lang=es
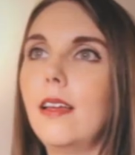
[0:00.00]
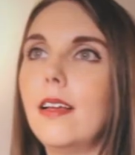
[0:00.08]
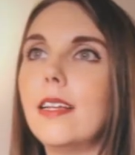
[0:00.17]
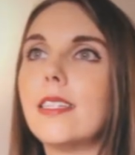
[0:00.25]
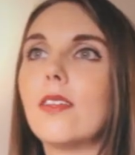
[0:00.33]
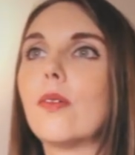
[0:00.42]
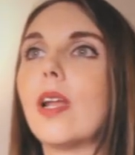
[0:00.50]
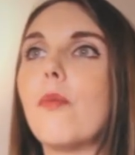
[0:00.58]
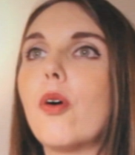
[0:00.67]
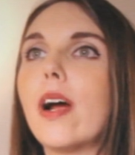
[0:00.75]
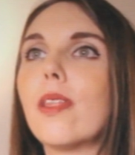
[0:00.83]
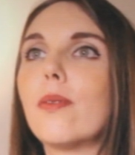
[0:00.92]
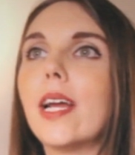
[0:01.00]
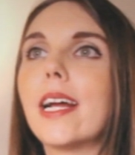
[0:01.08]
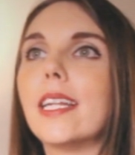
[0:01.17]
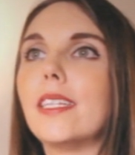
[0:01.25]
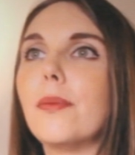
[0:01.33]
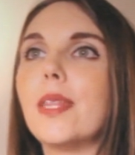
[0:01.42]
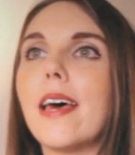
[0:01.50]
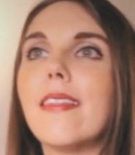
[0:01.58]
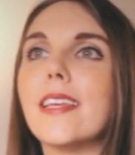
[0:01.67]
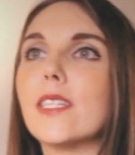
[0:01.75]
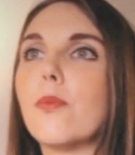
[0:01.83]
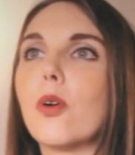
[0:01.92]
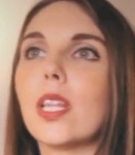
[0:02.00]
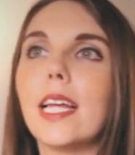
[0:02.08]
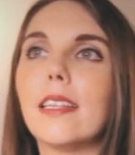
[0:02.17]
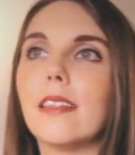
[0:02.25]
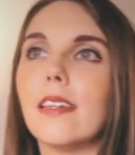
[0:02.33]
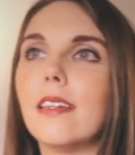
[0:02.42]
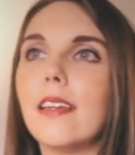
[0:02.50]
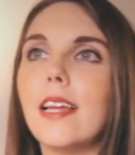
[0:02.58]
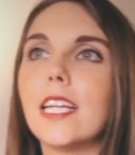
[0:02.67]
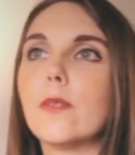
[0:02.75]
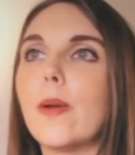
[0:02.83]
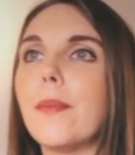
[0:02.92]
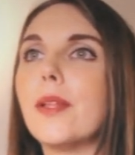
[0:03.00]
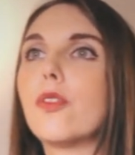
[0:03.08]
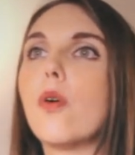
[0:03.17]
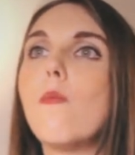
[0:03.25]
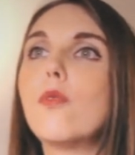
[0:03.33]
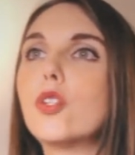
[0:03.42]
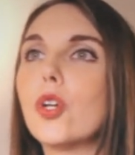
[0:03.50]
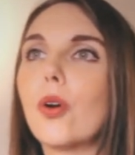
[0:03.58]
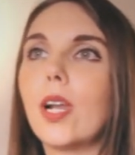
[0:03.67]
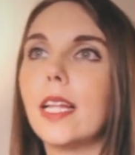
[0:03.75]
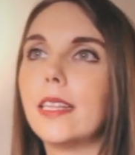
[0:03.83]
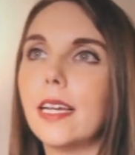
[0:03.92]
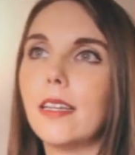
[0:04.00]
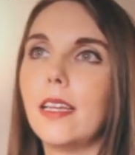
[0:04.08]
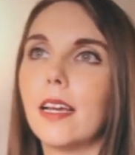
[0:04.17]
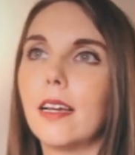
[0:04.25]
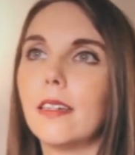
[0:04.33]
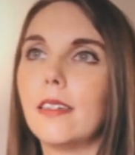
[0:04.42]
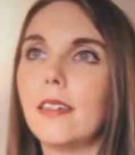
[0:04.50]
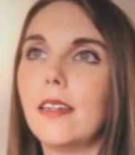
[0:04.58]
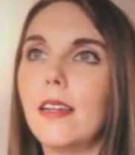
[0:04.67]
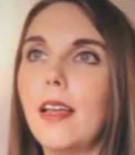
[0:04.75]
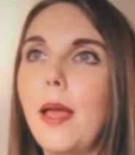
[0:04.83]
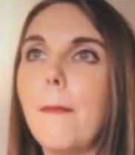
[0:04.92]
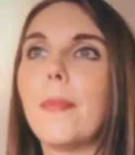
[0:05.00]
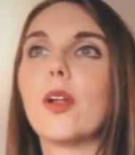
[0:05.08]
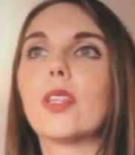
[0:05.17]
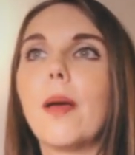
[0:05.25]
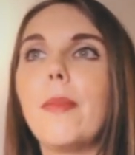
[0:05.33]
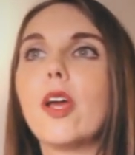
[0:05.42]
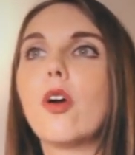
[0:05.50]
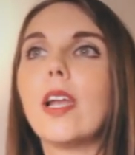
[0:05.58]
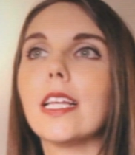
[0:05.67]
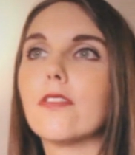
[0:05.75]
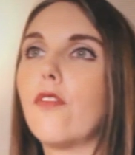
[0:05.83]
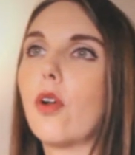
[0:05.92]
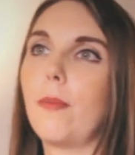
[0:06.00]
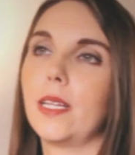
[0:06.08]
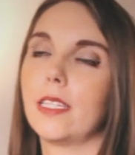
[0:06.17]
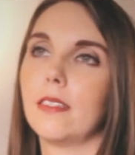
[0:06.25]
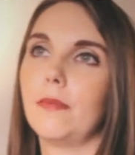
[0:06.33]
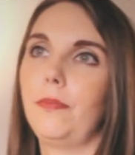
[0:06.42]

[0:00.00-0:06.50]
Siendo una mujer de una creatividad desbordante, experimentó mucho con la técnica, pero también con las formas.